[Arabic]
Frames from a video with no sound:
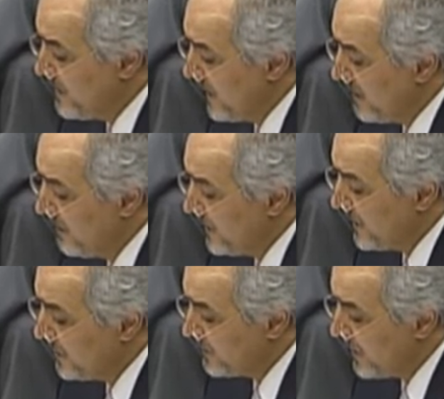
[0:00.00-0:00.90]
جميعا بأن
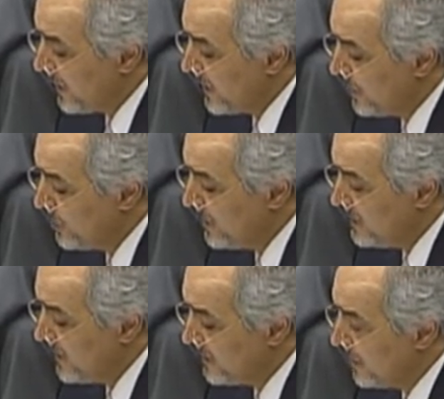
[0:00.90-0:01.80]
الإطار
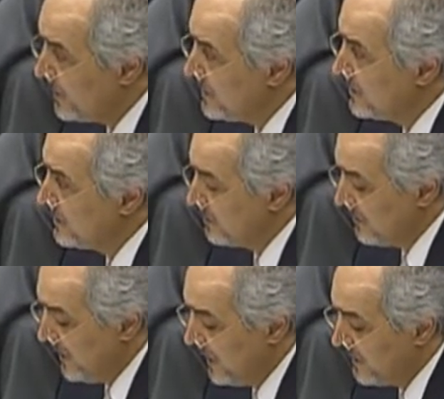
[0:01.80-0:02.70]
القانوني الدولي
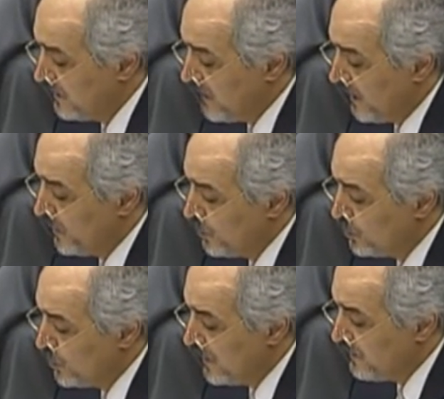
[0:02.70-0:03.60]
الذي تعمل
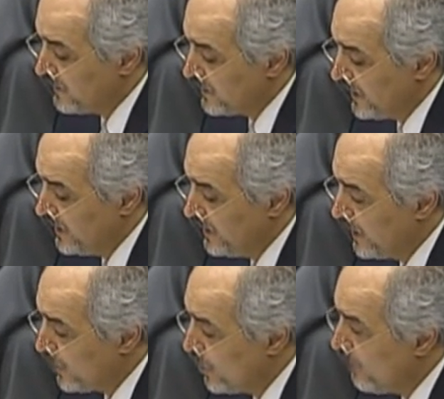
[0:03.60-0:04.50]
الدول في فضائه
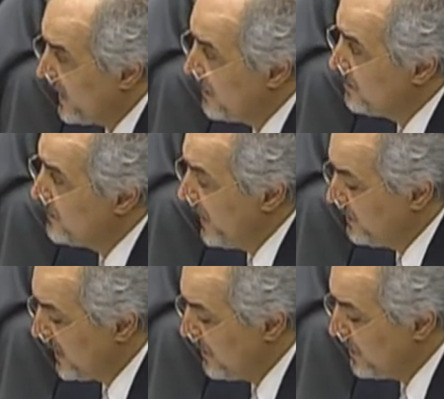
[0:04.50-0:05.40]
يقوم على مبدأ
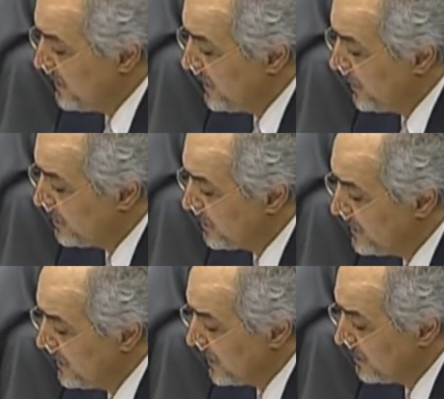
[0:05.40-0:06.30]
احترام السيادة
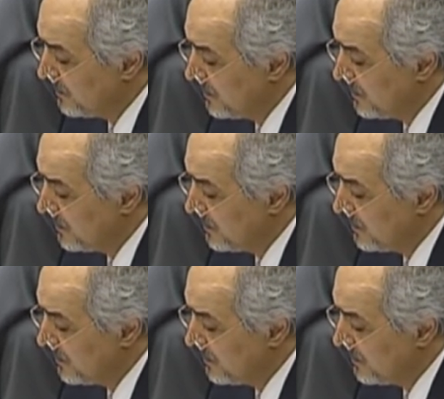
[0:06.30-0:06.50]
الوطنية